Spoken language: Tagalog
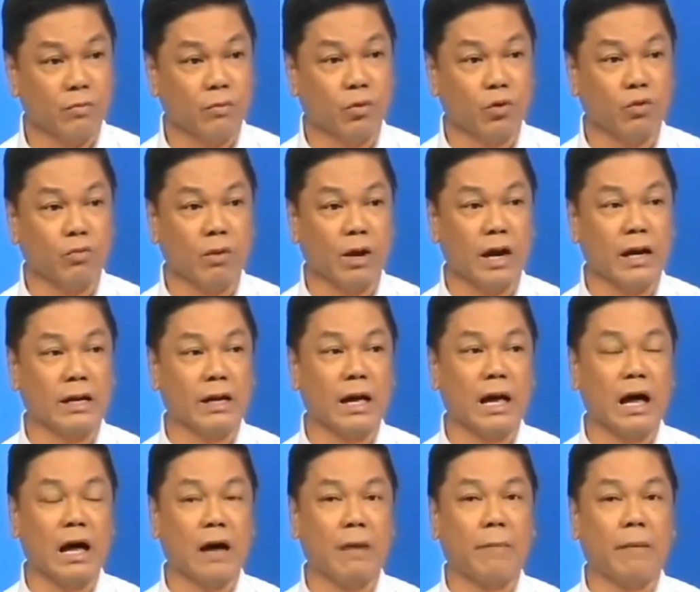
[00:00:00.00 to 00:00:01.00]
Puro mga
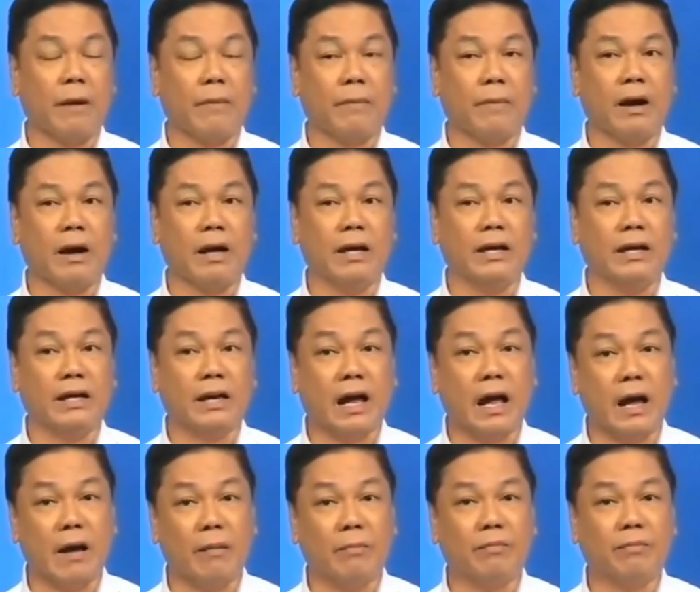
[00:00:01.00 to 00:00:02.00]

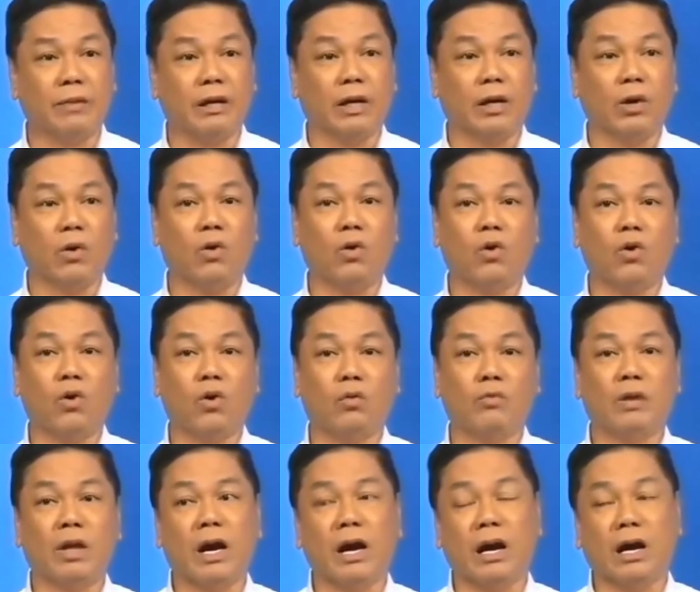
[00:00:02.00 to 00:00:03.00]
nakakapagpahirap ng
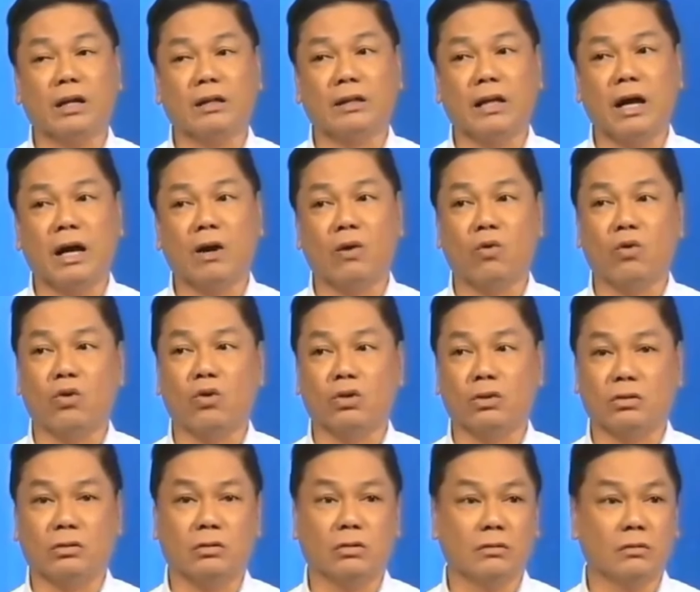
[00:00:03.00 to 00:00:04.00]
loob,
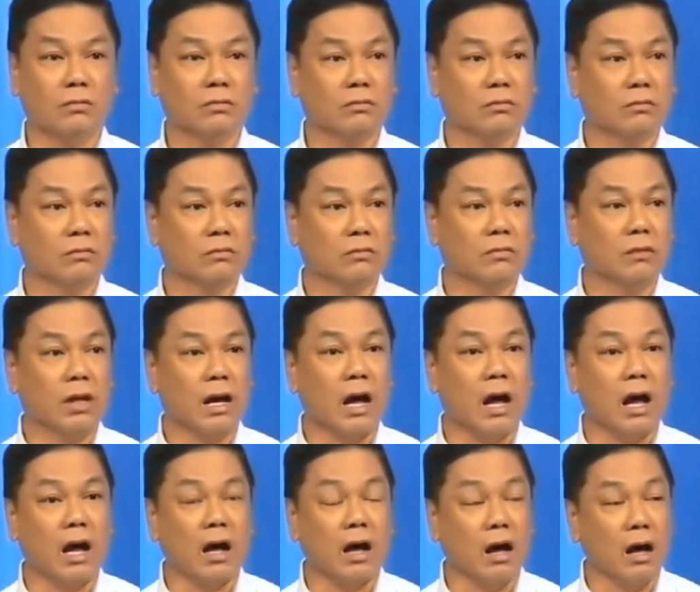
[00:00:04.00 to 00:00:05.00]
nakakatakot,
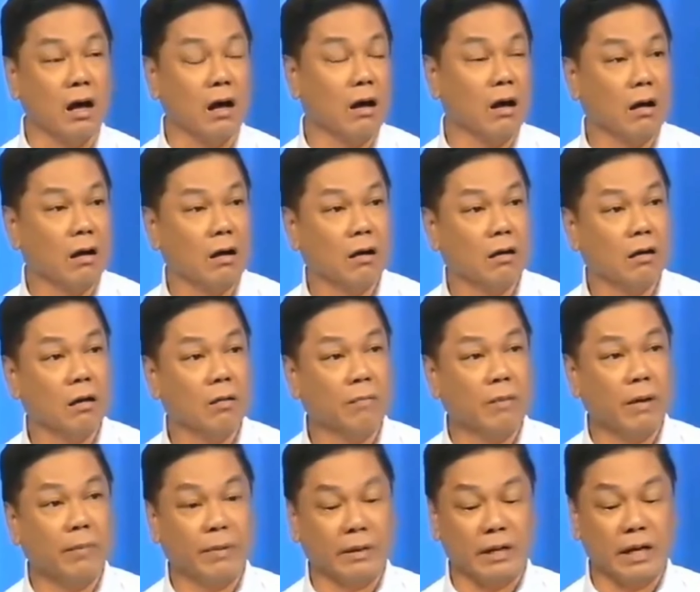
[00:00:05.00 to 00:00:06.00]

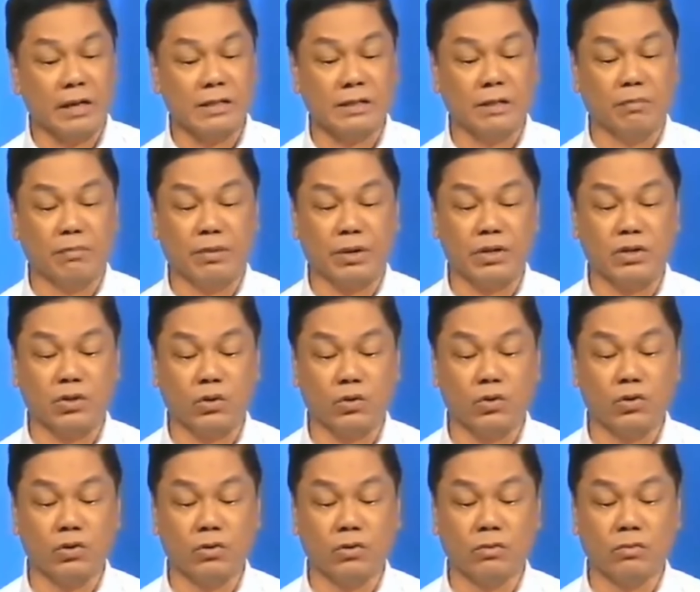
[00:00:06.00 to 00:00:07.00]
nakakapagpataas ng
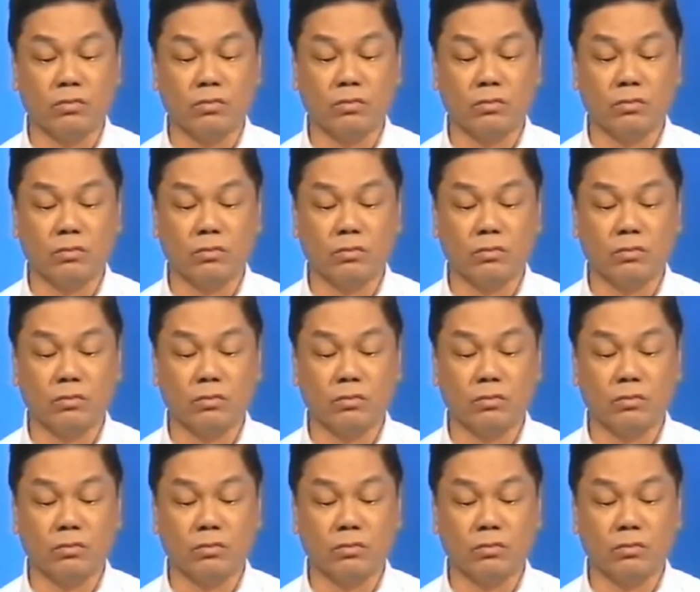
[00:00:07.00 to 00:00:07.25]
presyon.